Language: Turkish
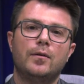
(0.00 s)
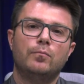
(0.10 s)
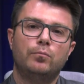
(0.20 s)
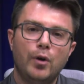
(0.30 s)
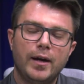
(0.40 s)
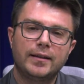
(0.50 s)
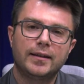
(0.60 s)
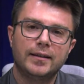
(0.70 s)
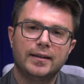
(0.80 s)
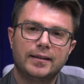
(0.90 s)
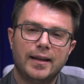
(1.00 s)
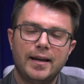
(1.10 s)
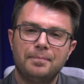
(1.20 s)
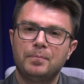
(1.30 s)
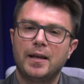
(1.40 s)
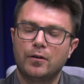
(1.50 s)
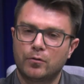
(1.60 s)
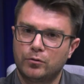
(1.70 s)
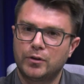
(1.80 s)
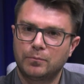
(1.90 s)
bu etkinlikte neler
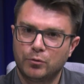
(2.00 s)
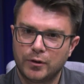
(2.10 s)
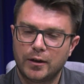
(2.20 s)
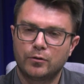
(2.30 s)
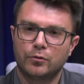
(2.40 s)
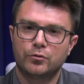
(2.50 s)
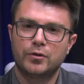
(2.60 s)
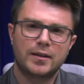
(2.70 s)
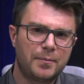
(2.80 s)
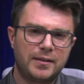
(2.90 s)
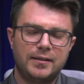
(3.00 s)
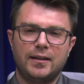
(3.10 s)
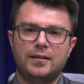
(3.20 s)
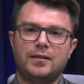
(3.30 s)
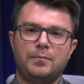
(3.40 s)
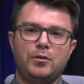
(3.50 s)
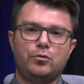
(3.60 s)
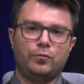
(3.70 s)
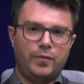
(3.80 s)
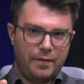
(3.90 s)
olacak bunları konuşacağız ama size kısa bir
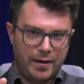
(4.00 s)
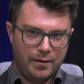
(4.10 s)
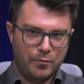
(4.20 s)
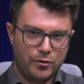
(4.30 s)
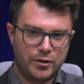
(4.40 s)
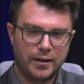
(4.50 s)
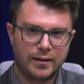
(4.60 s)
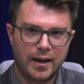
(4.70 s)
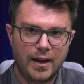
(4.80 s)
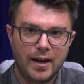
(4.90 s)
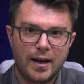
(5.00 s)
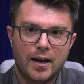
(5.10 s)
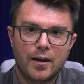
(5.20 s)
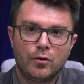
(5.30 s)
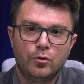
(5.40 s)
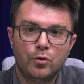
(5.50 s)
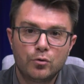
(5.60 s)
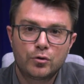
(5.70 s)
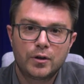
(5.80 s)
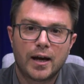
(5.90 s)
sufle vereyim öncelikle.
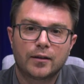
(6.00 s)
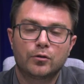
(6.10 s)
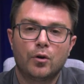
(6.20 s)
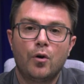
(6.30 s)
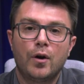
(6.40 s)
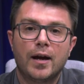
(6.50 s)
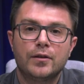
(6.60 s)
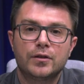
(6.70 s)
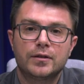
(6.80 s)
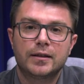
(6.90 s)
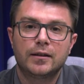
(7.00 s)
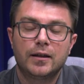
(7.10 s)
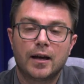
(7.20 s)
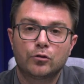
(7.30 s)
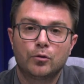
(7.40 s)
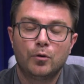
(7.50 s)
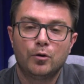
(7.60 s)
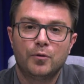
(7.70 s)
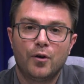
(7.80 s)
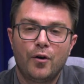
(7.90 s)
100 tiyatro öğrencisi, tiyatro
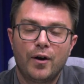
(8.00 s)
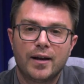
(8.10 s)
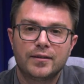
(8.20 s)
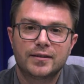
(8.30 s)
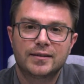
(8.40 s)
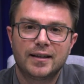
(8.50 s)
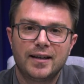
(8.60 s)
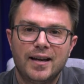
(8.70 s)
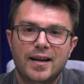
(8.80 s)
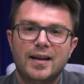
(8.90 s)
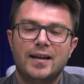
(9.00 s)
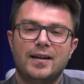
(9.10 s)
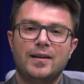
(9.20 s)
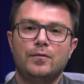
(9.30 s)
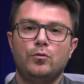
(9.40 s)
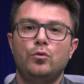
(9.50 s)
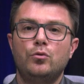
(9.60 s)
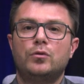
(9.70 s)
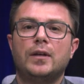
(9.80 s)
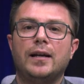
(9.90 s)
bölümü öğrencisi
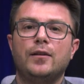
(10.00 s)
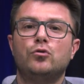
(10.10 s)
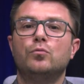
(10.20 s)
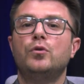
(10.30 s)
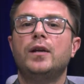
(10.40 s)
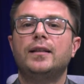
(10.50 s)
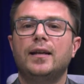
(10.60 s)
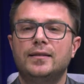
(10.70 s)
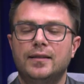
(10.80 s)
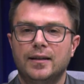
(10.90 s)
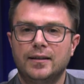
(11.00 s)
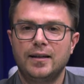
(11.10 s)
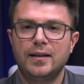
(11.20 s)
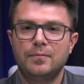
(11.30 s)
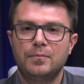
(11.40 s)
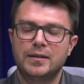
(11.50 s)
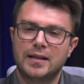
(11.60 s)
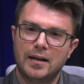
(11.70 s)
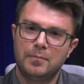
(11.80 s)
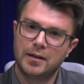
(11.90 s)
100 e, tane Cumhuriyet eserini
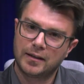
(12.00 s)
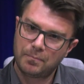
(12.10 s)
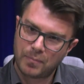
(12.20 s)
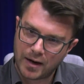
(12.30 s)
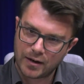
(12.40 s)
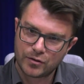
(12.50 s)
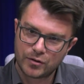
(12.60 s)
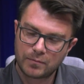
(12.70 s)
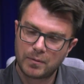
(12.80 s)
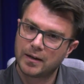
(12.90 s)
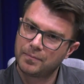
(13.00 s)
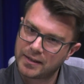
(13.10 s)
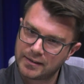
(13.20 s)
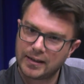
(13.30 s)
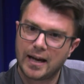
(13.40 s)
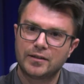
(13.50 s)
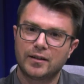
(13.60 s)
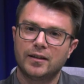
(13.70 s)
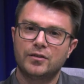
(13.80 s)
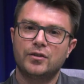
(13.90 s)
bizlerle birlikte paylaşacak. Bakalım nasıl
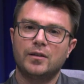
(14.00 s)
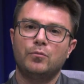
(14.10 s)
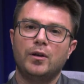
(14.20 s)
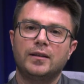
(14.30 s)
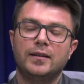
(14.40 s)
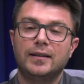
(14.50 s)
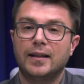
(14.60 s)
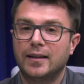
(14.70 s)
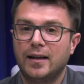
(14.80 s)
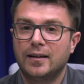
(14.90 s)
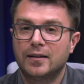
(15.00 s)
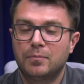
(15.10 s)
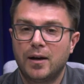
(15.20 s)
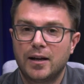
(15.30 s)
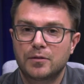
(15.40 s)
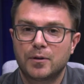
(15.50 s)
gerçekleşecek bu etkinlik detaylarını paylaşmak